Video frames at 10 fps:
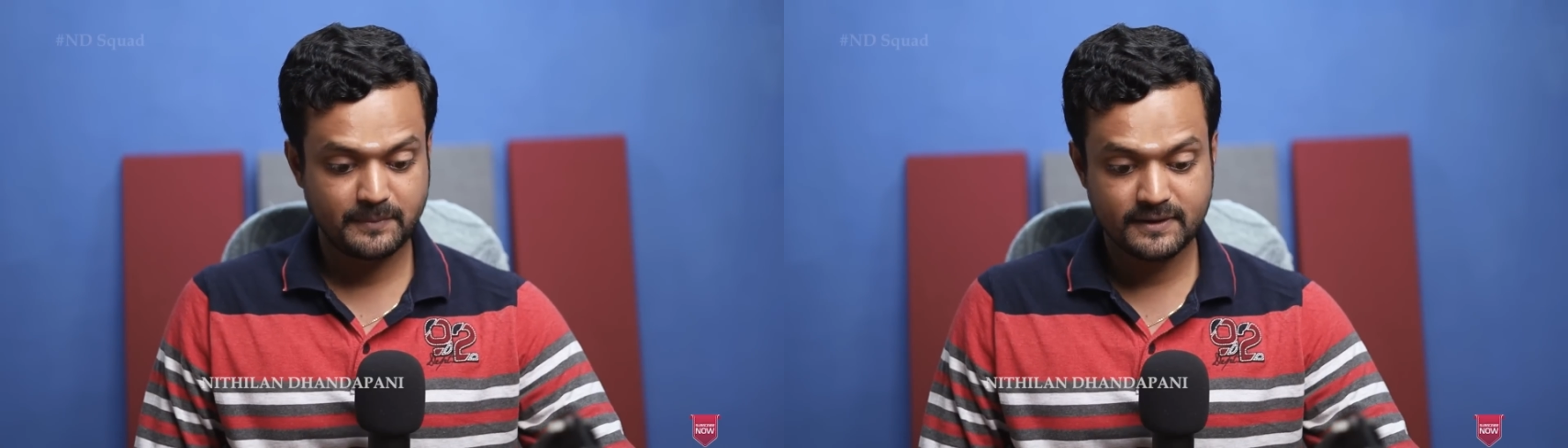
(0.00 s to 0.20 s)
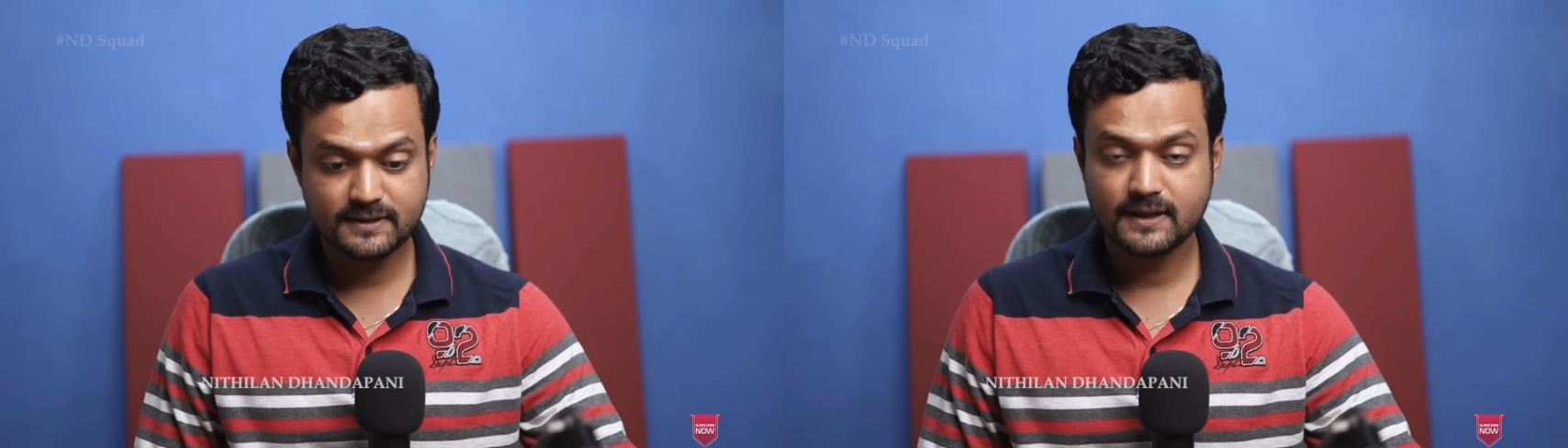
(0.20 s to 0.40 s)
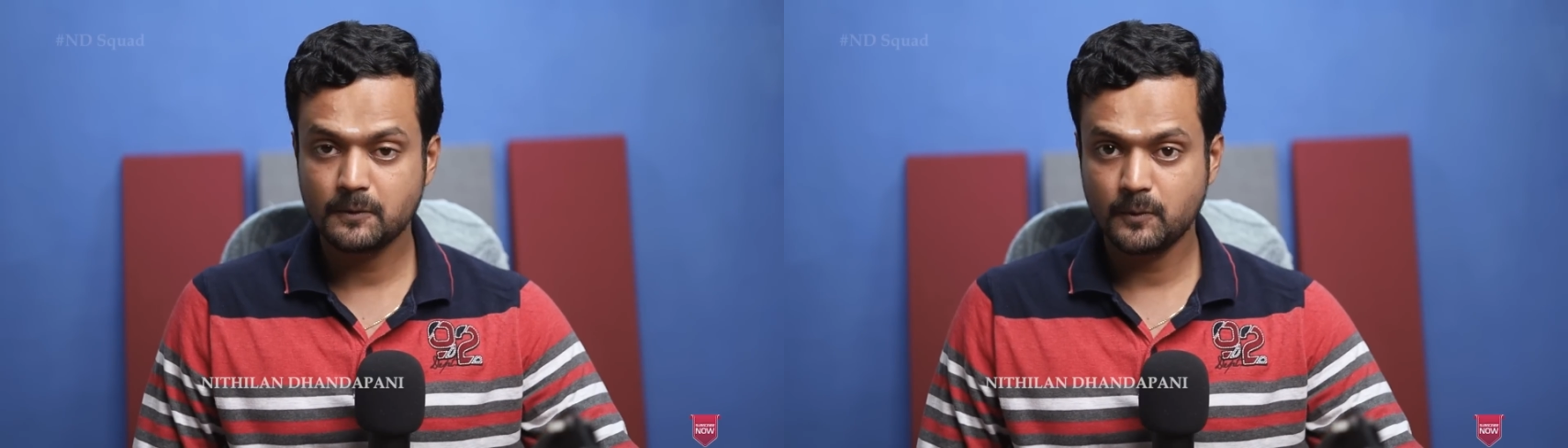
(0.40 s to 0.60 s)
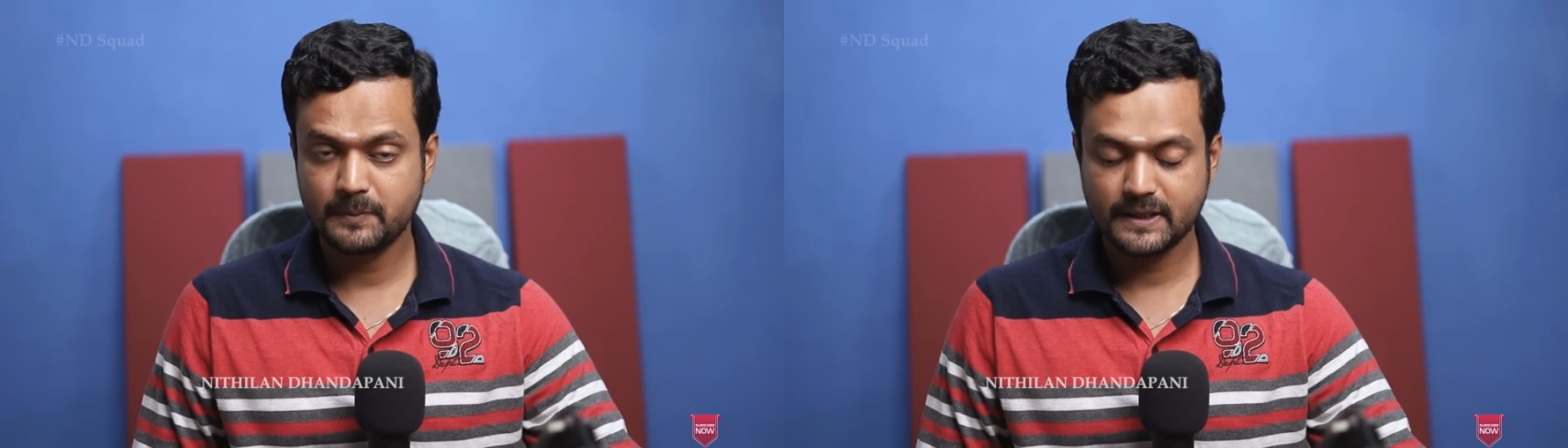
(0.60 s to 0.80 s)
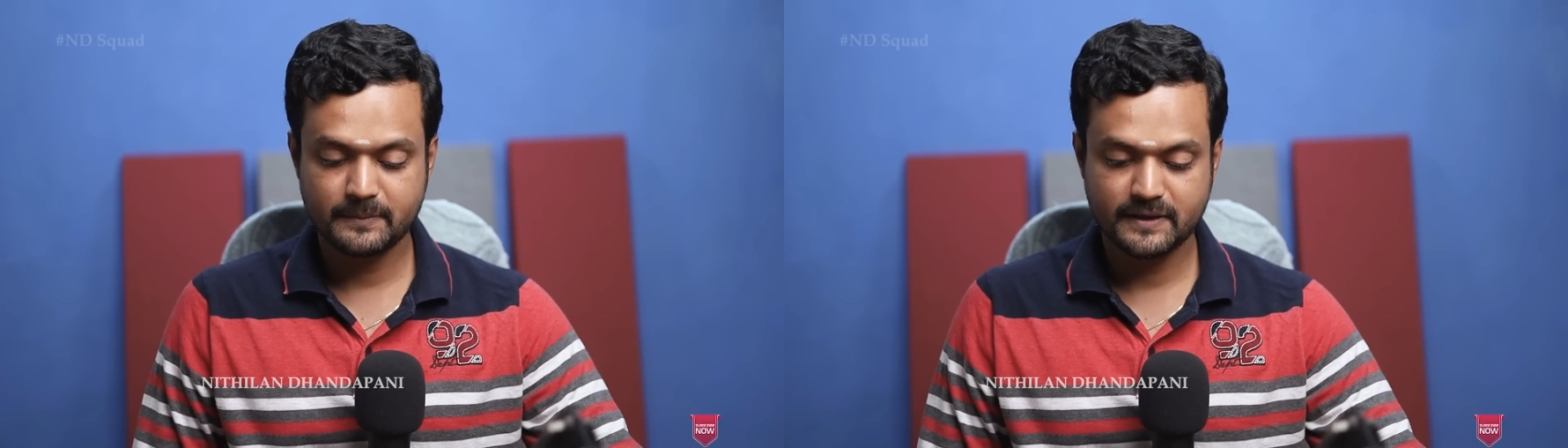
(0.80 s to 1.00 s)
ஒன் பிருந்தா
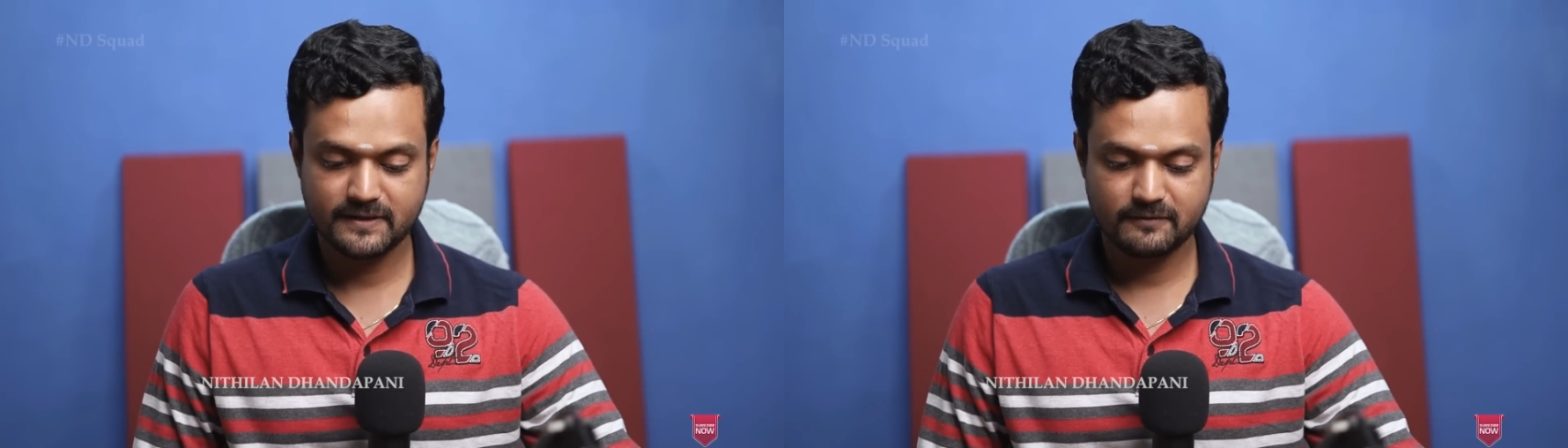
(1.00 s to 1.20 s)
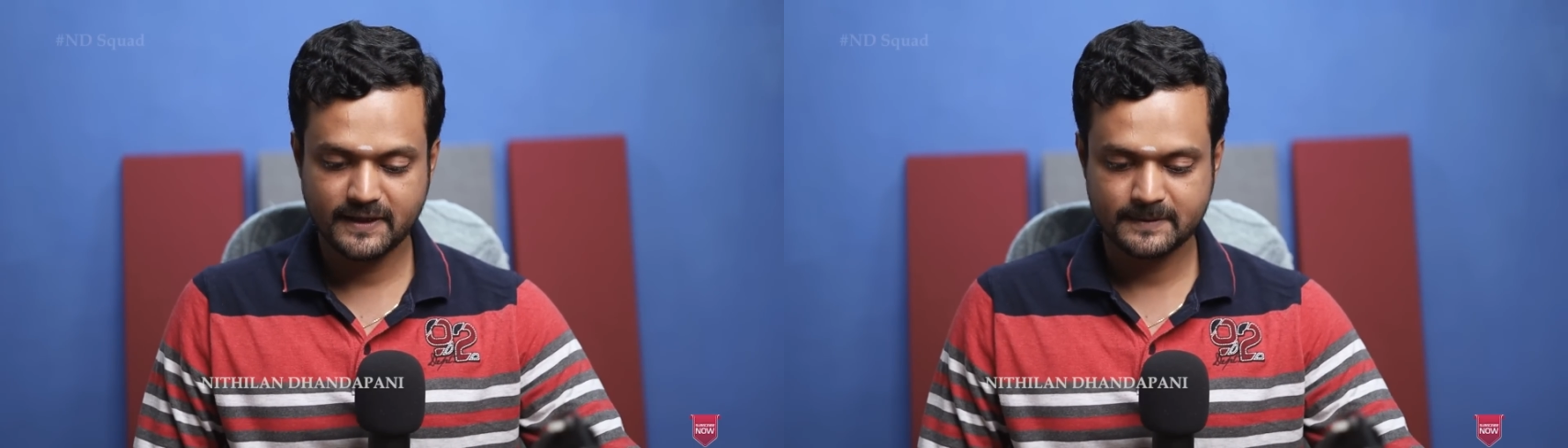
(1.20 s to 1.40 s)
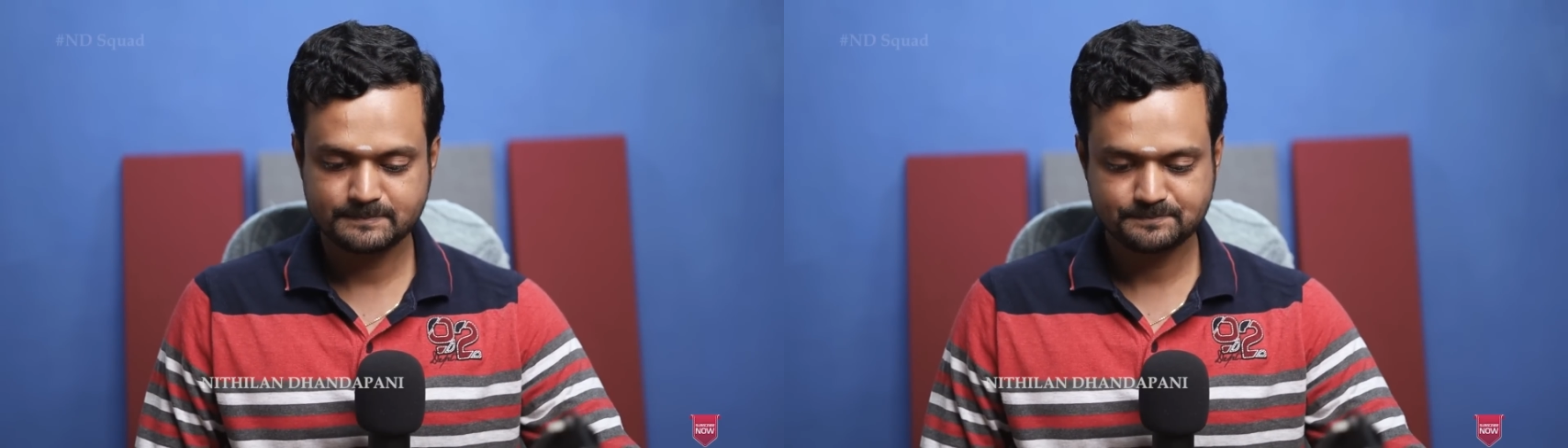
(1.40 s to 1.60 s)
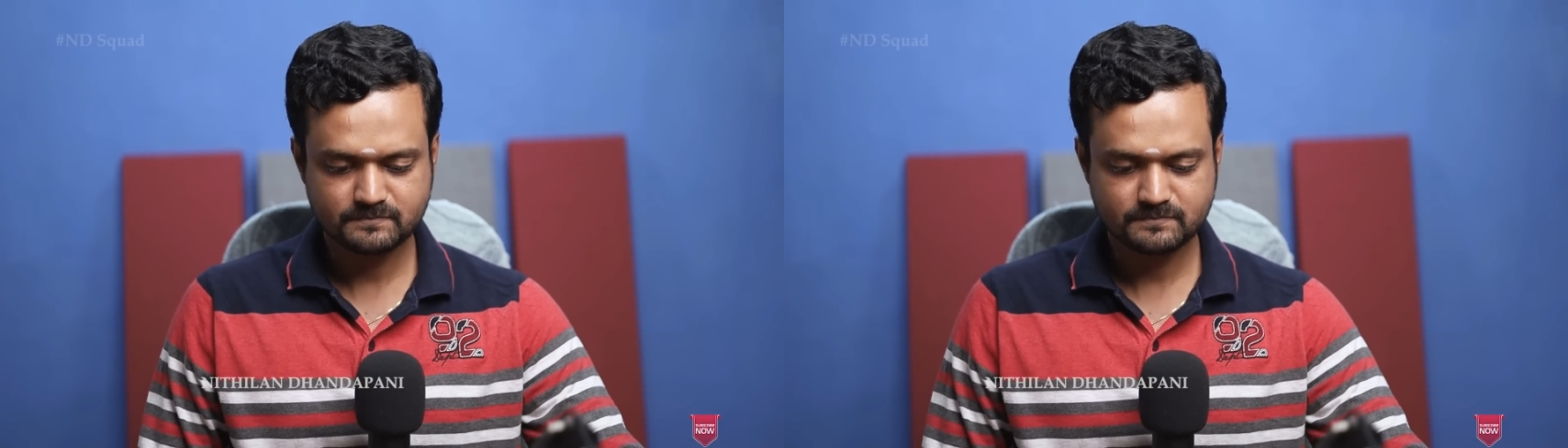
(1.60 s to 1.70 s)
கோபி அப்படிங்கிறவங்க